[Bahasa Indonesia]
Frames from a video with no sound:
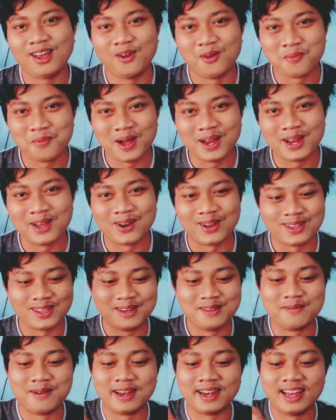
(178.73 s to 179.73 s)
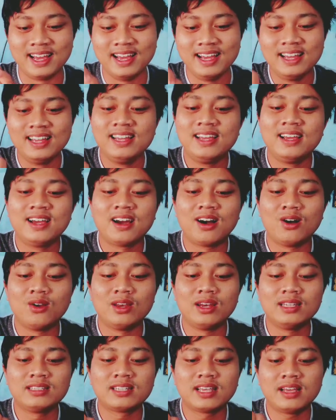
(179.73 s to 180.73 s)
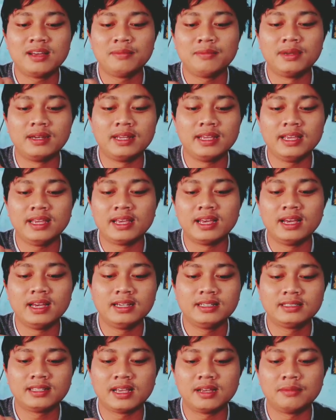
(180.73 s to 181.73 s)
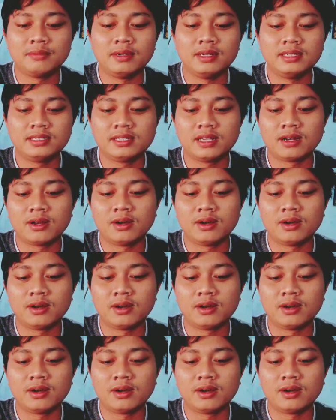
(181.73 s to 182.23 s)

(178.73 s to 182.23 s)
saya lupa naruhnya di mana. Kalau ini saya beli ya, saya beli